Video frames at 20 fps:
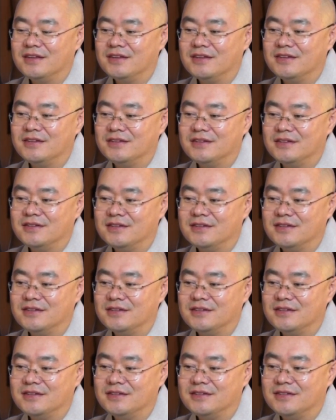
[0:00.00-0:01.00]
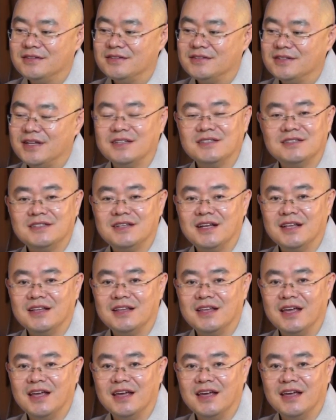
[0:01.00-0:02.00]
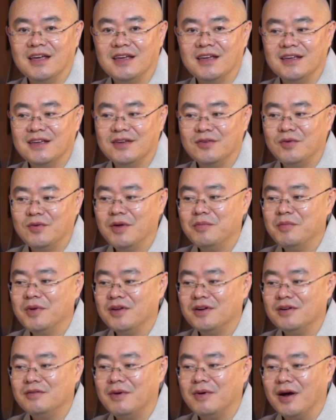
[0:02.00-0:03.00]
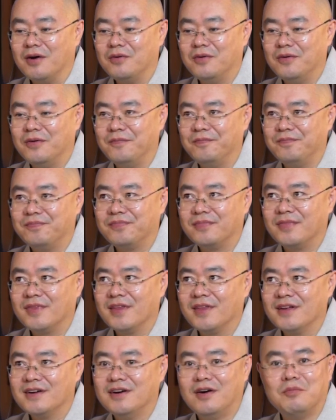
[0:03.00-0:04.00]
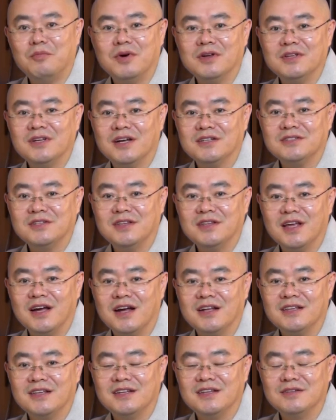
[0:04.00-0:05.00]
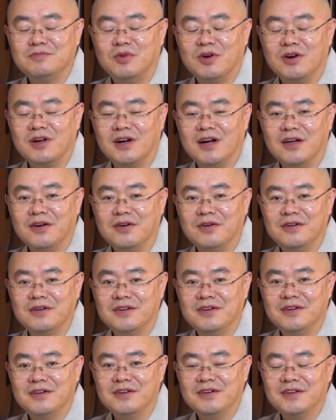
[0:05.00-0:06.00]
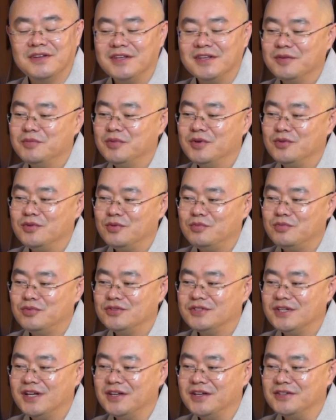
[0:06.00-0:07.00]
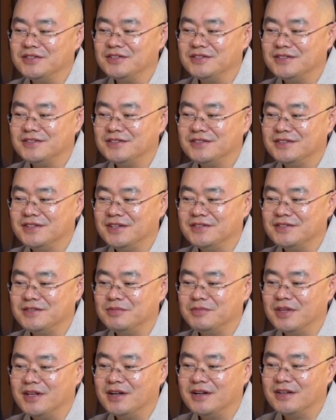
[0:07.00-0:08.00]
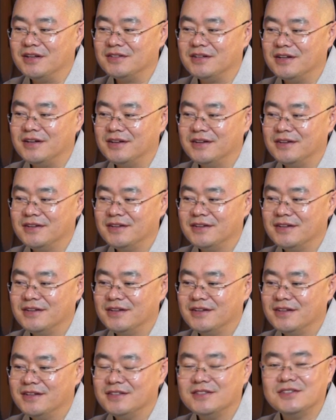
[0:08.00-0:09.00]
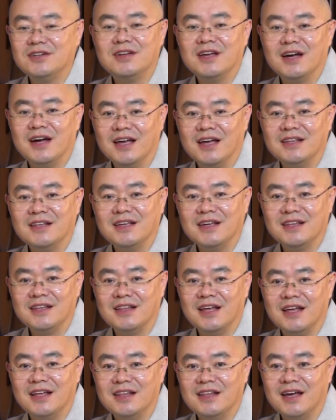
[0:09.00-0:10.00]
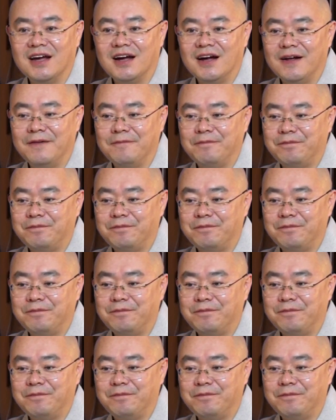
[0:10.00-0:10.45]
그 자식들한테 외면을 받고, 그 어머니가 선택한 길은 뭘까요? 이분이 또 불자였습니다. 그래서 절에 가야 되겠다. 내가